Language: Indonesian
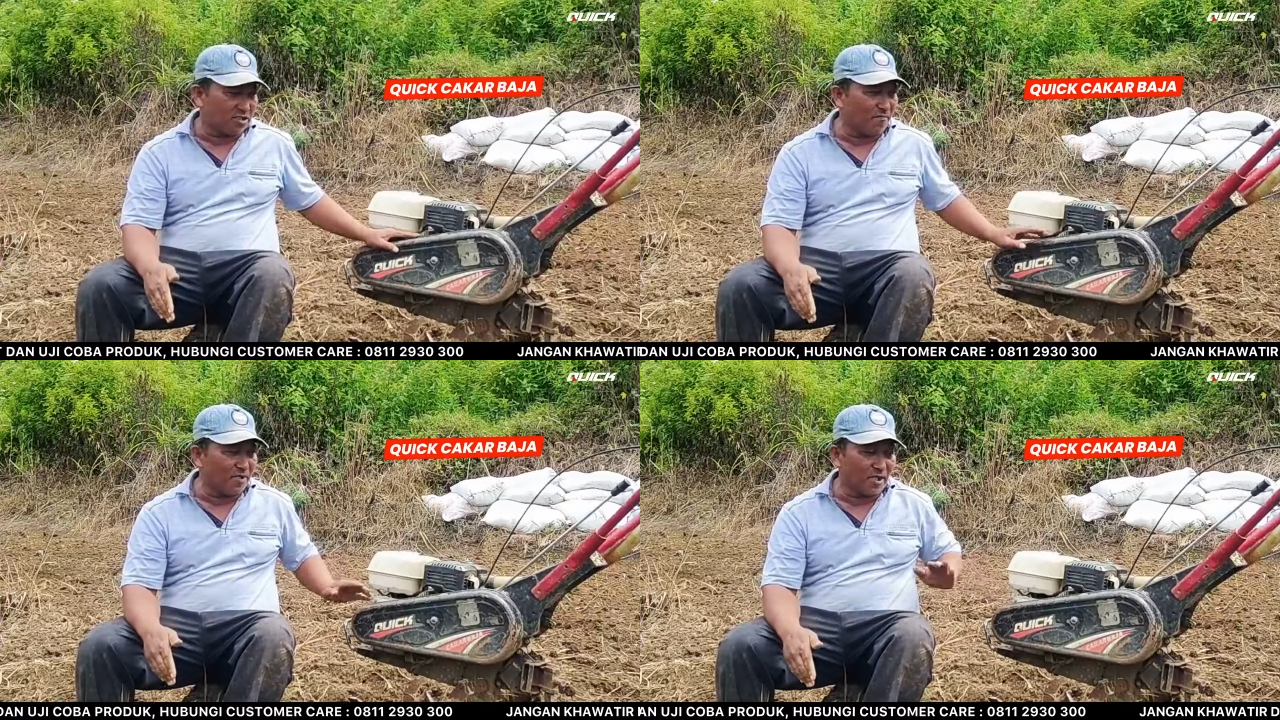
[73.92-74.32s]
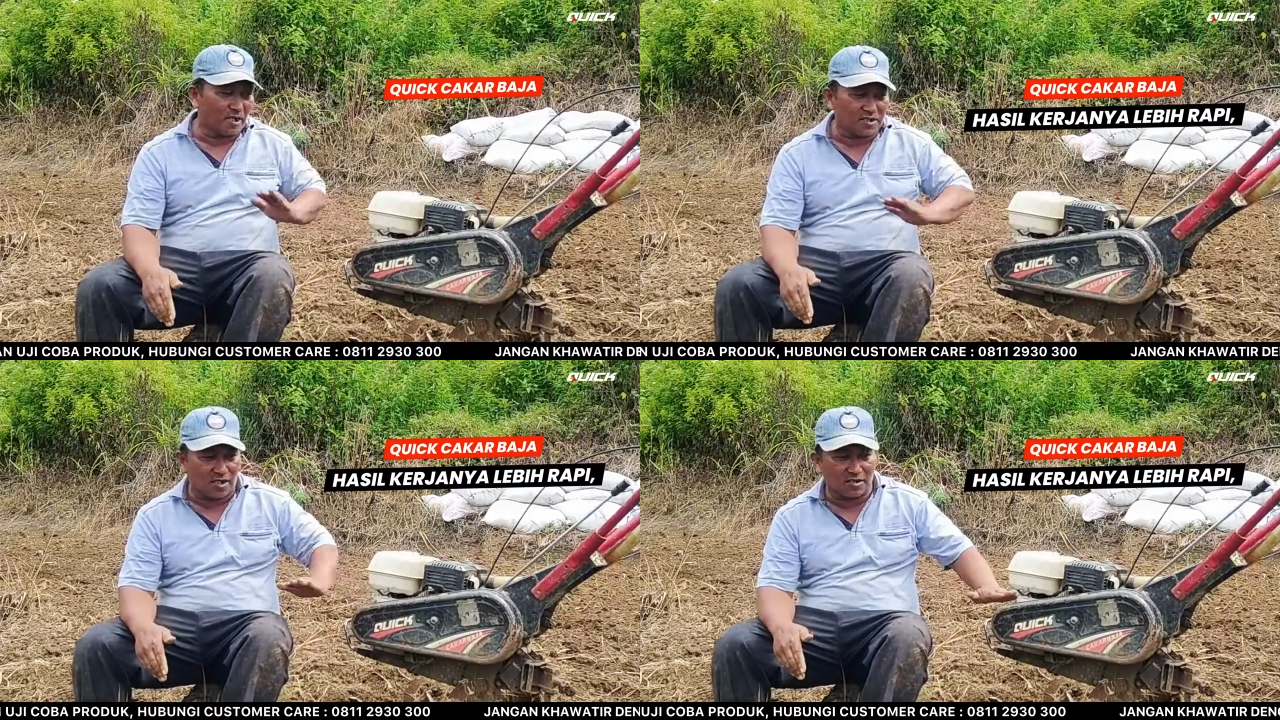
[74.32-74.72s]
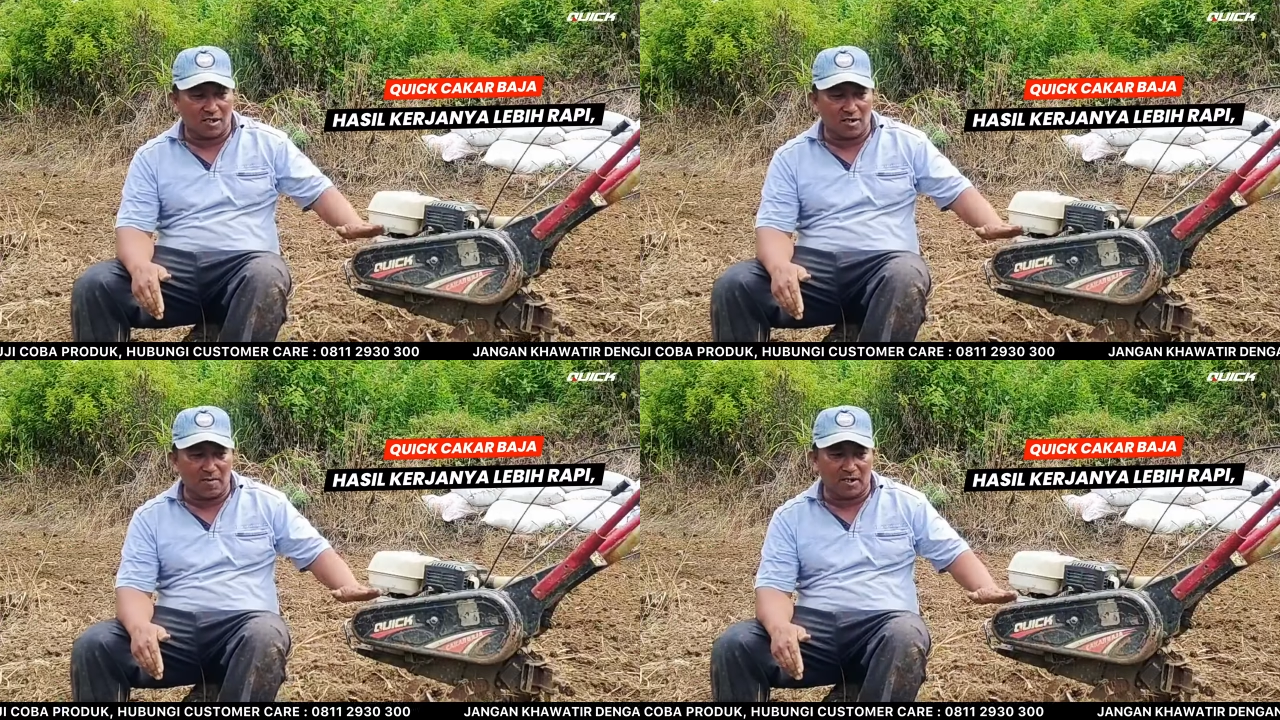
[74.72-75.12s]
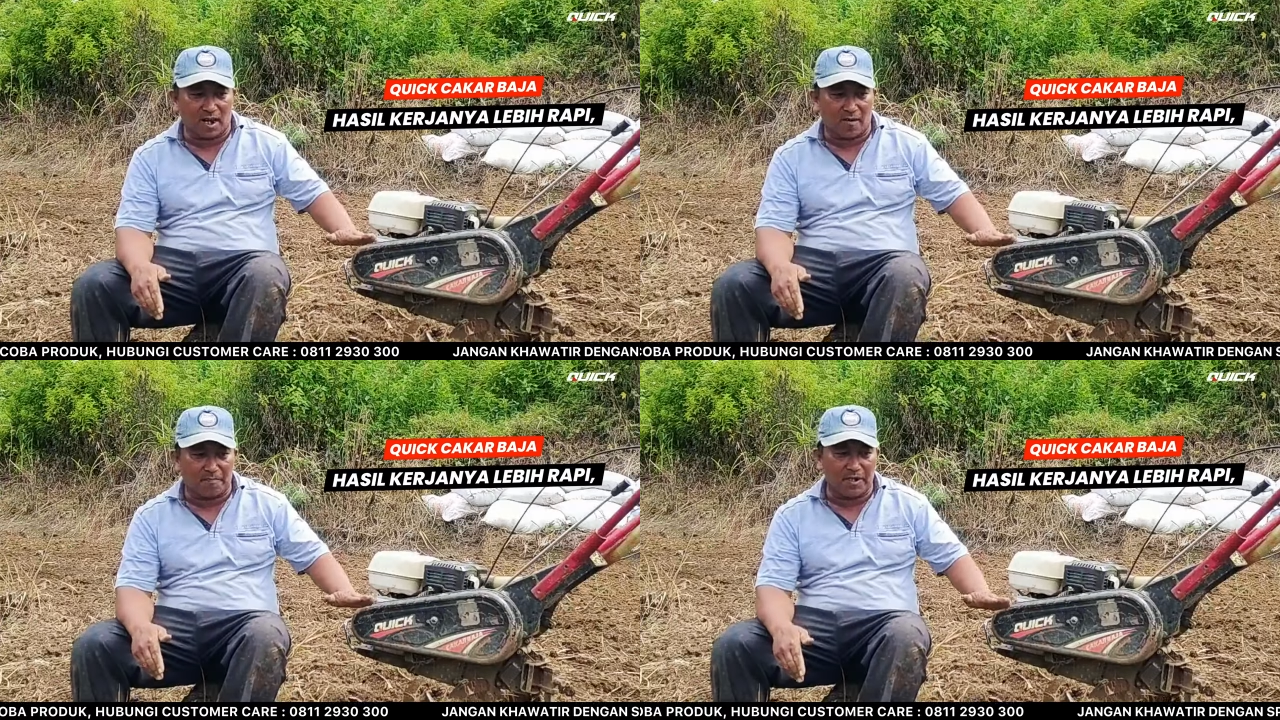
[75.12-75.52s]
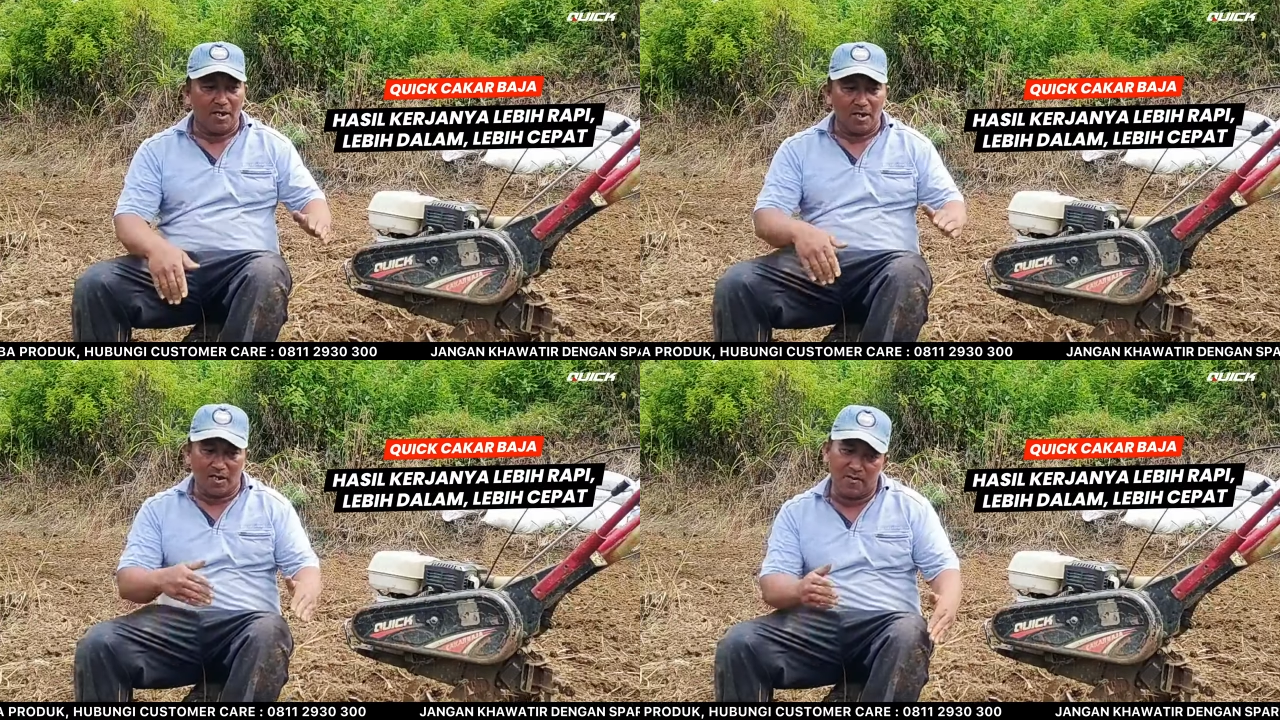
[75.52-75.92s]
samping kerjaannya lebih rapi,
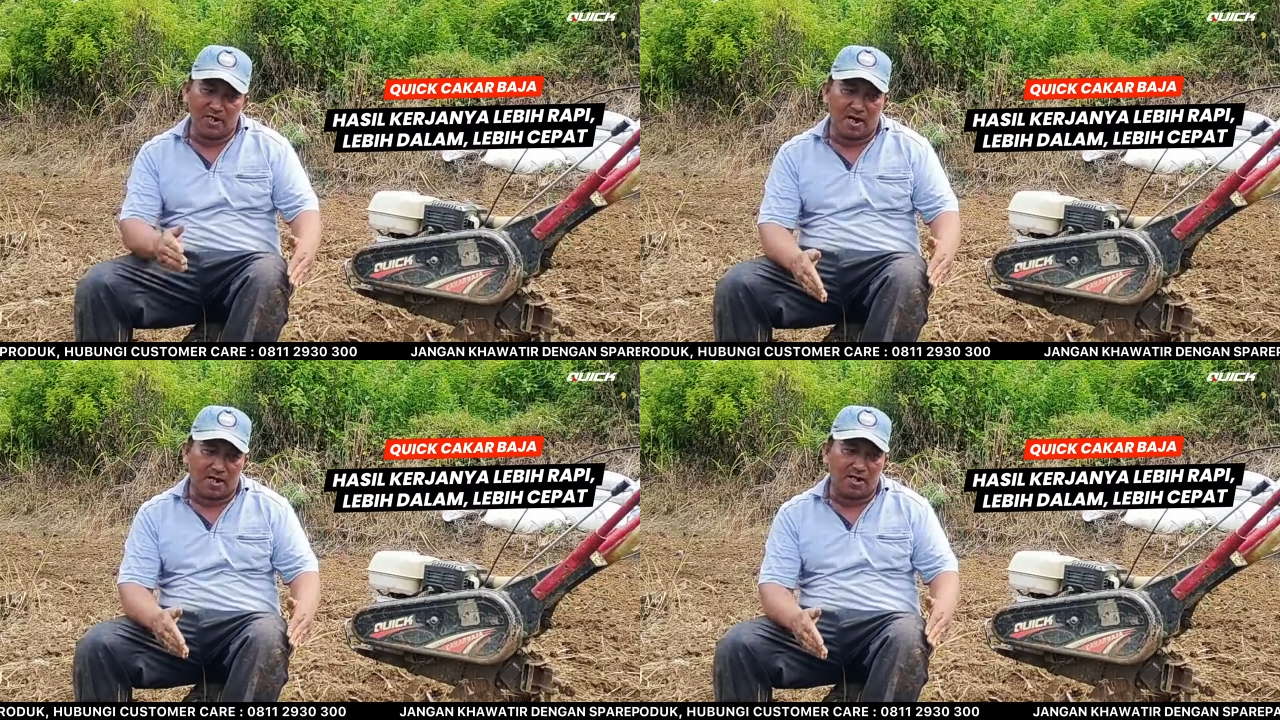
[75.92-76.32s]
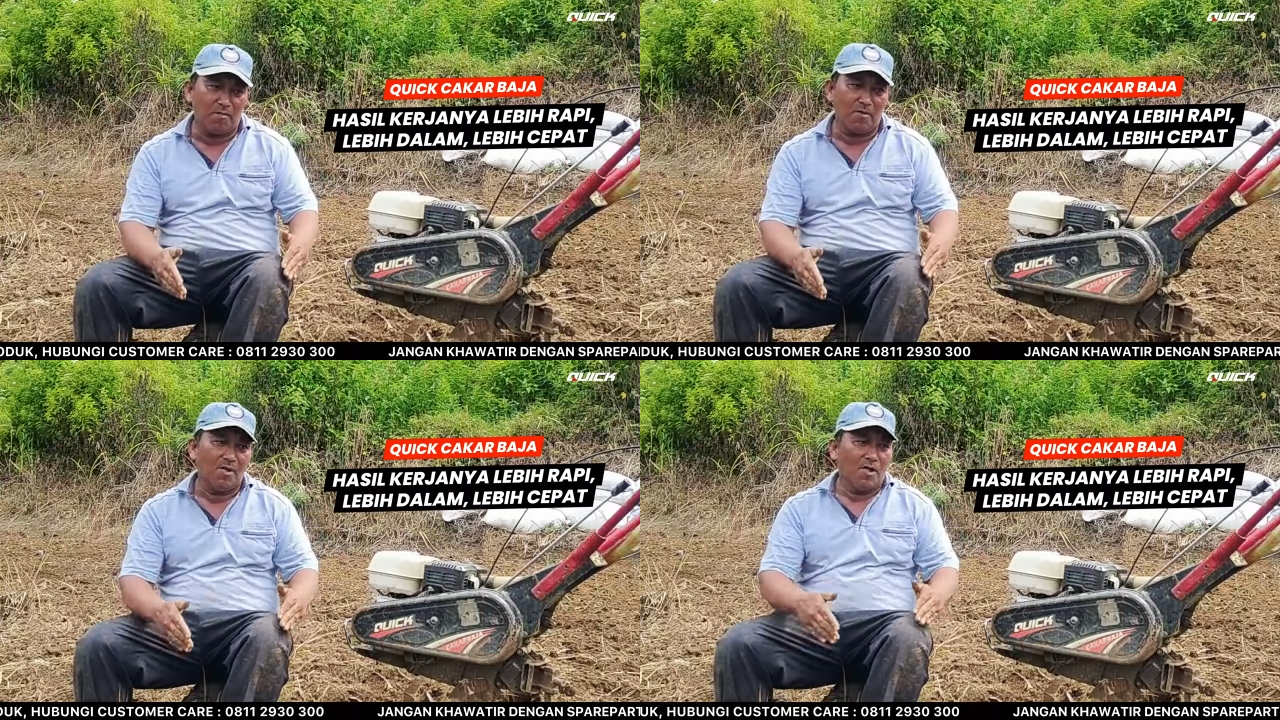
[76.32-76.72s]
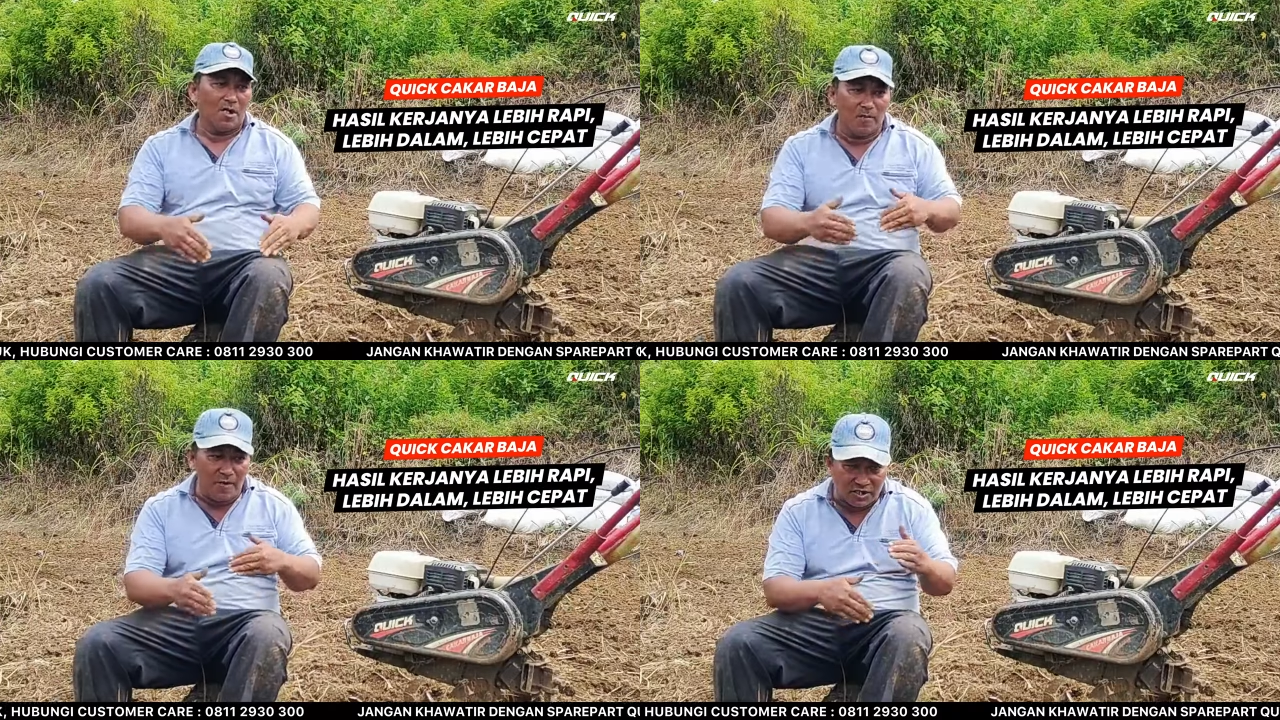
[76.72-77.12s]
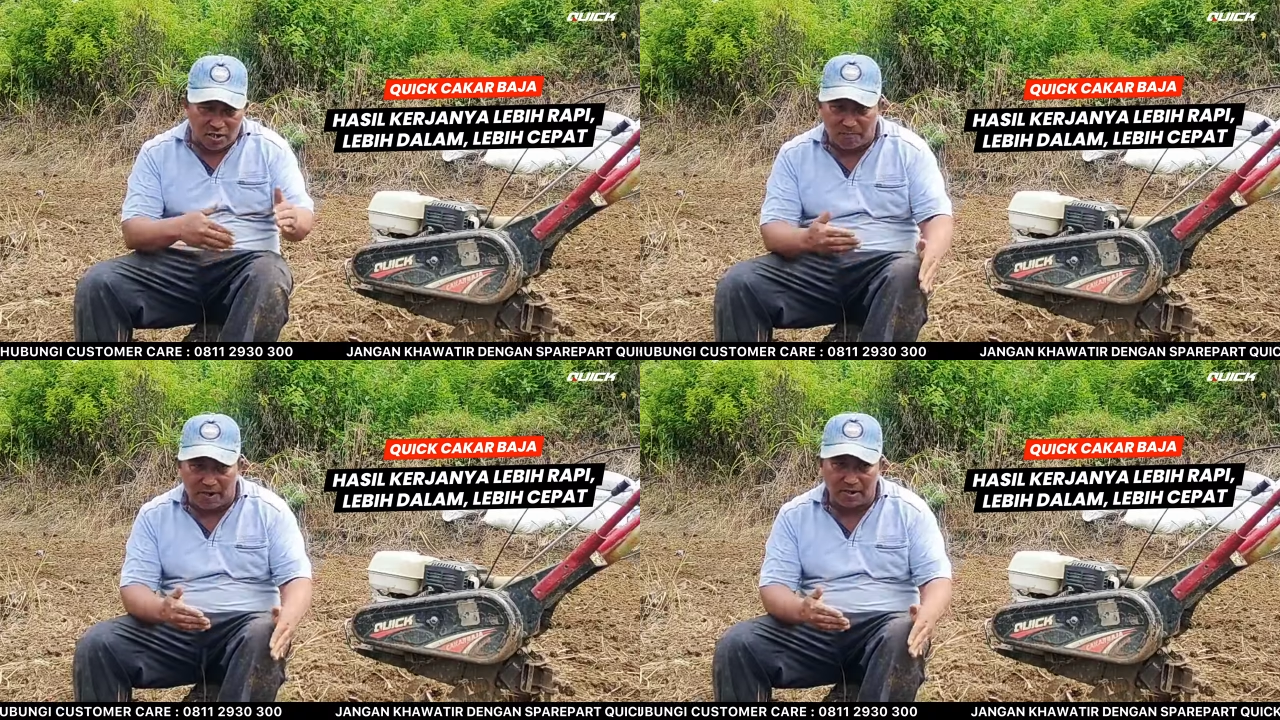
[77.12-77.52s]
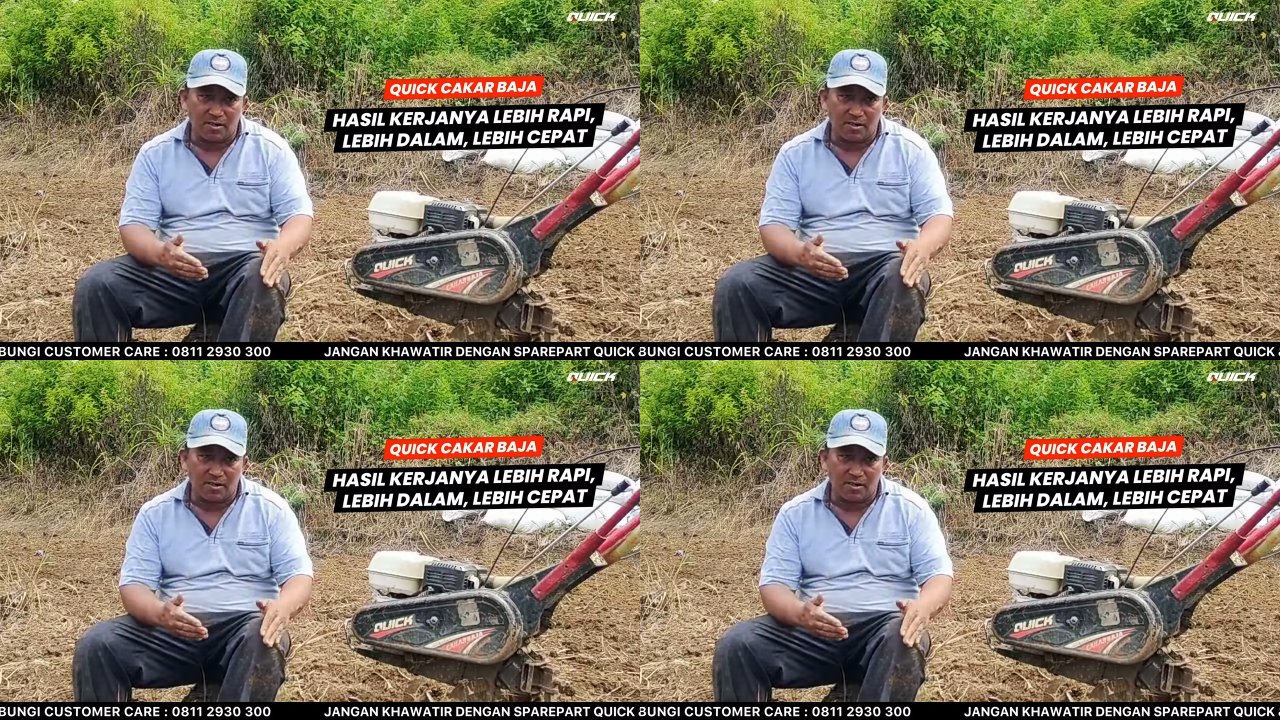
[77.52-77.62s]
lebih dalam, lebih cepat